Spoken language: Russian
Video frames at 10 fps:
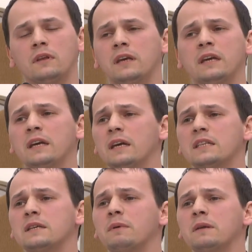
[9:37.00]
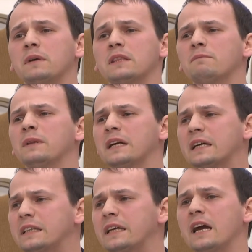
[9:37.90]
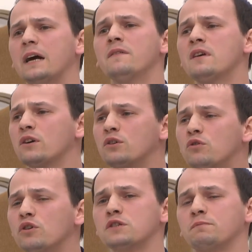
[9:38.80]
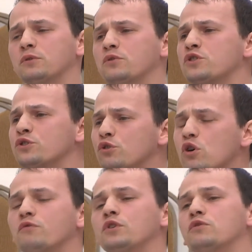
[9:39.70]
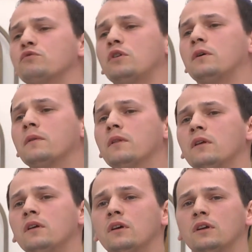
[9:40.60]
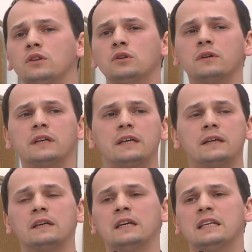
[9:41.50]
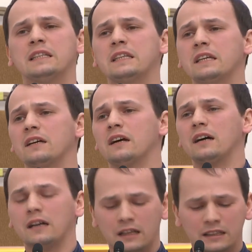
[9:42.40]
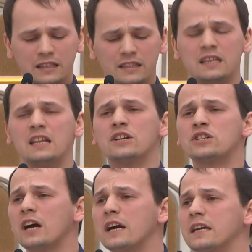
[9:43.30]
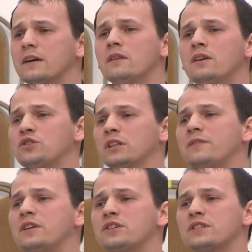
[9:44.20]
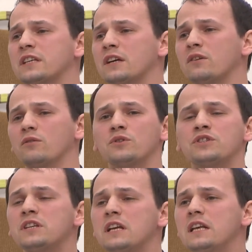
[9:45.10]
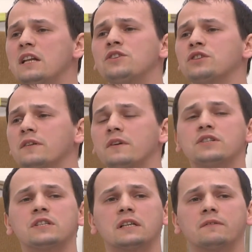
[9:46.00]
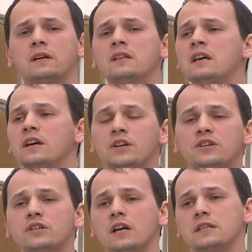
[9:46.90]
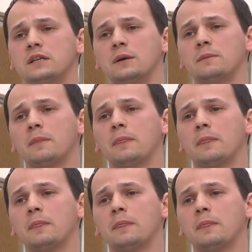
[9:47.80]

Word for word: И эти перемены благодаря Господу, Слову Его, но и не, не лишая человеческих усилий или человеческого решения.